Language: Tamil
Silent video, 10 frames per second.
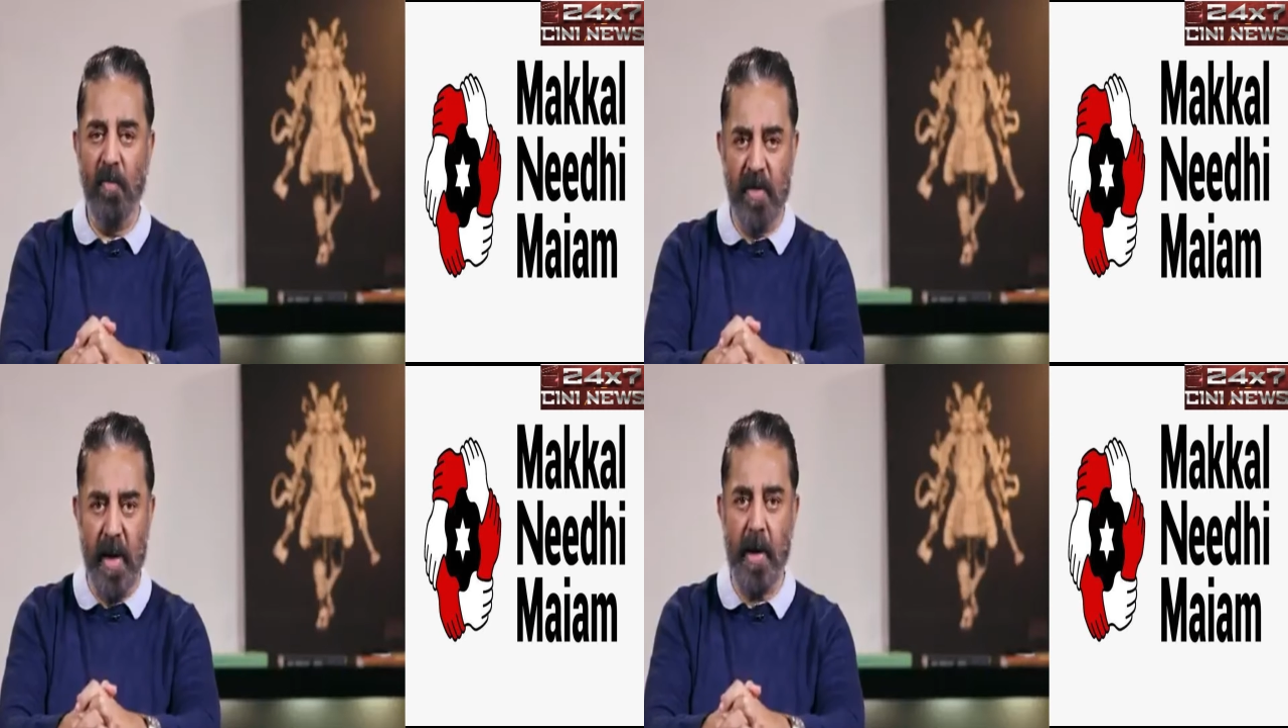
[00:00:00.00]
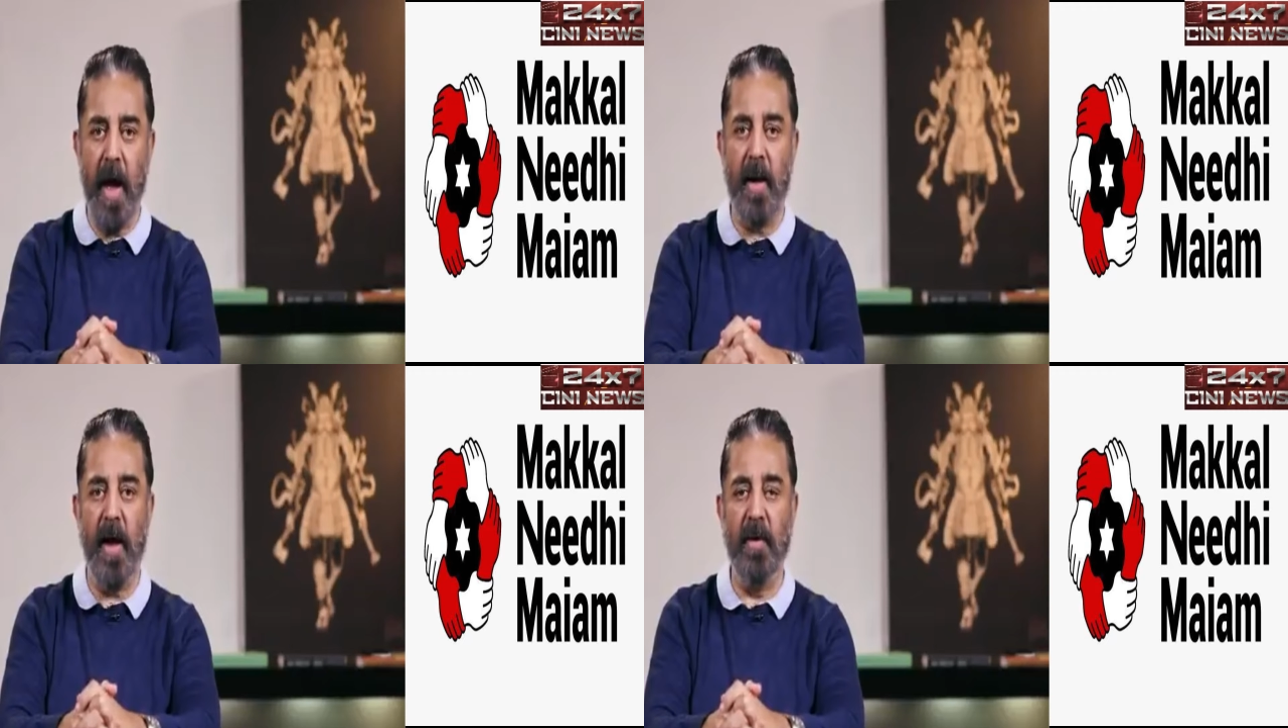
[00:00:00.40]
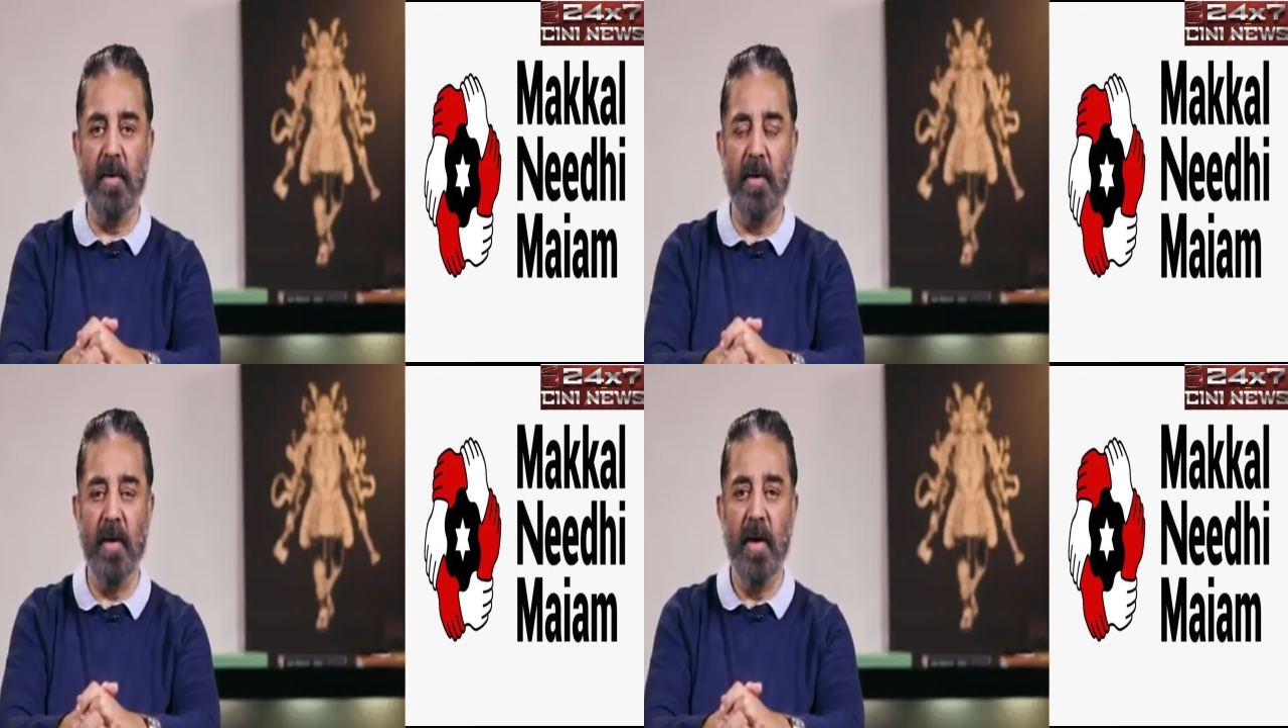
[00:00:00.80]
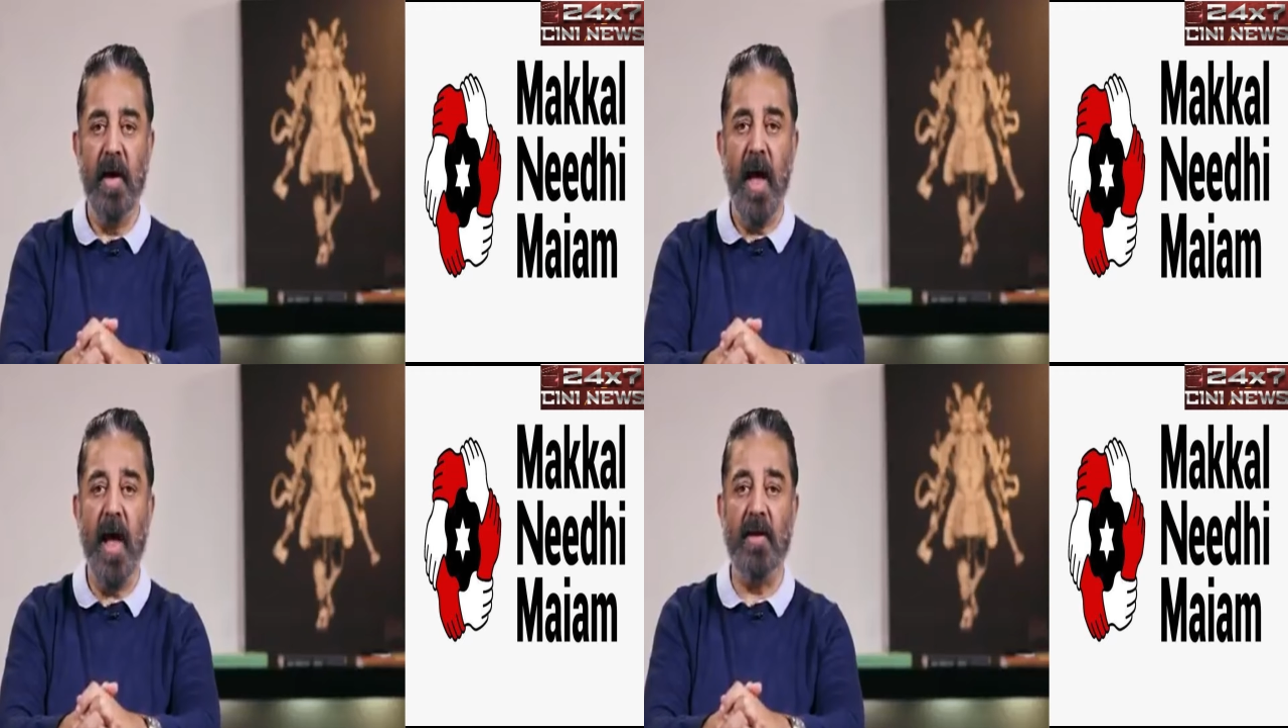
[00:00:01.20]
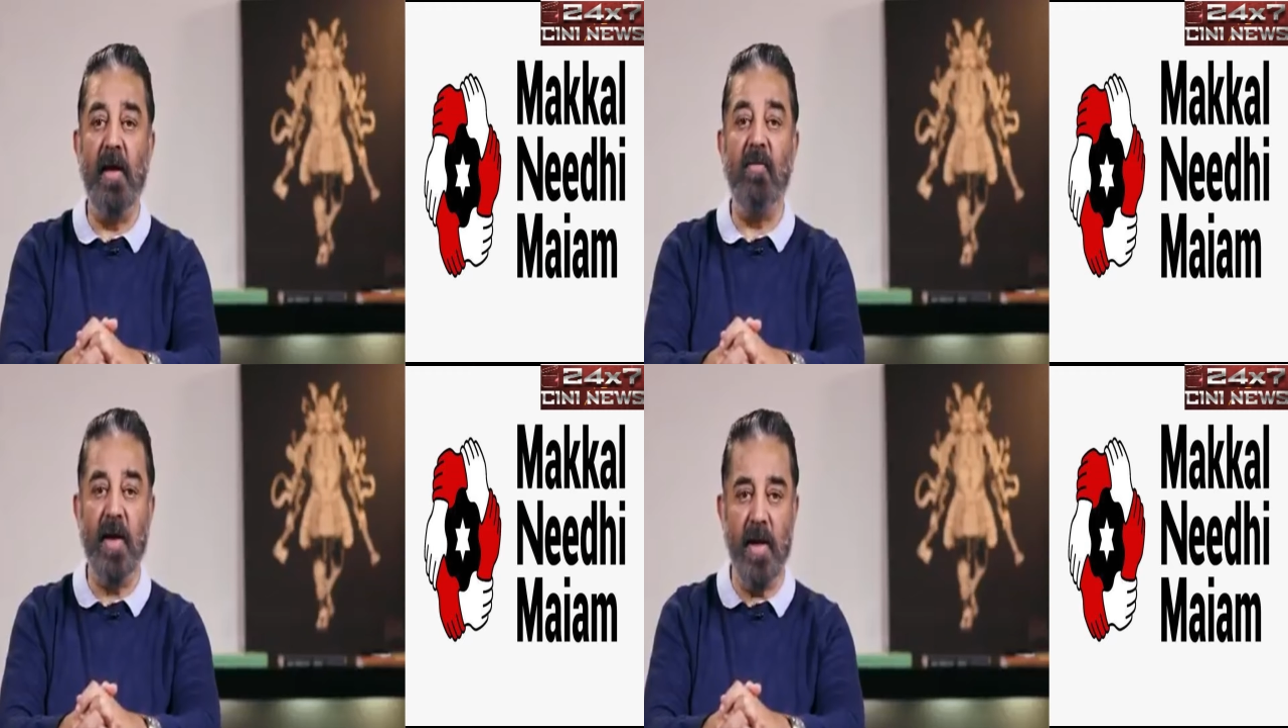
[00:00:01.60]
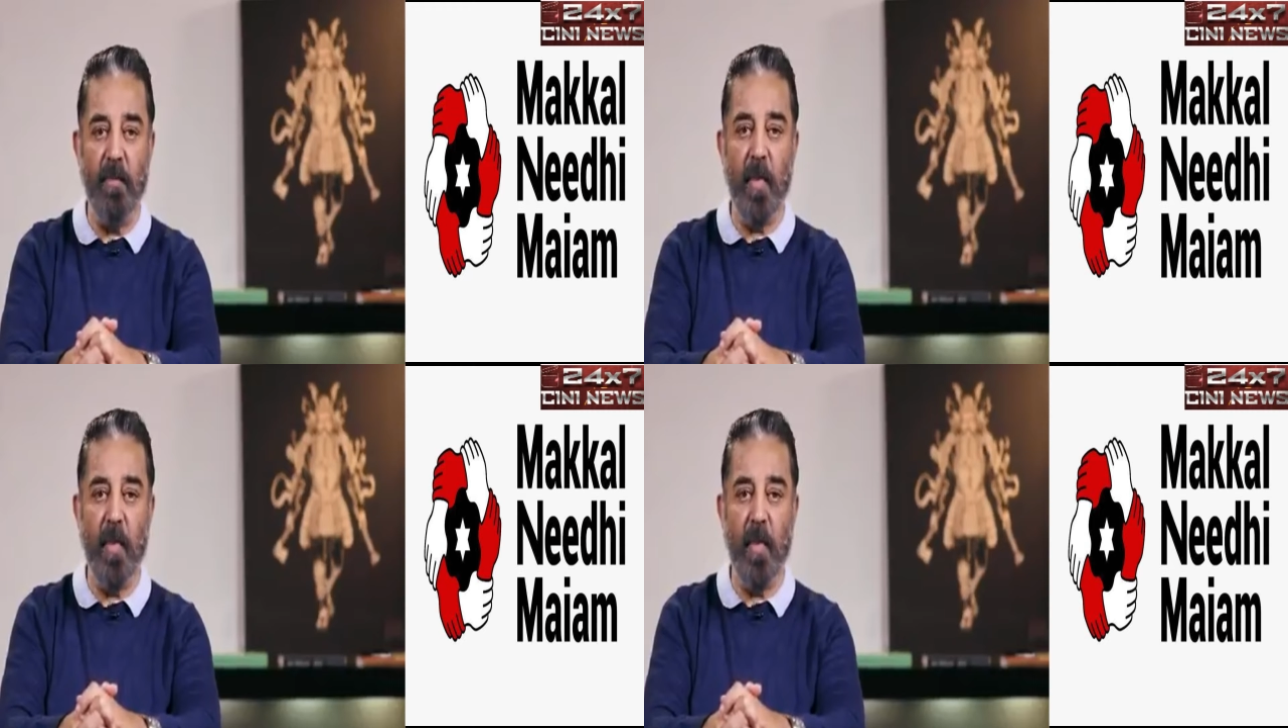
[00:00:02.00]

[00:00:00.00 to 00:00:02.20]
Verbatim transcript: தோல்வியை ஆராய்ந்து அதில் வெற்றி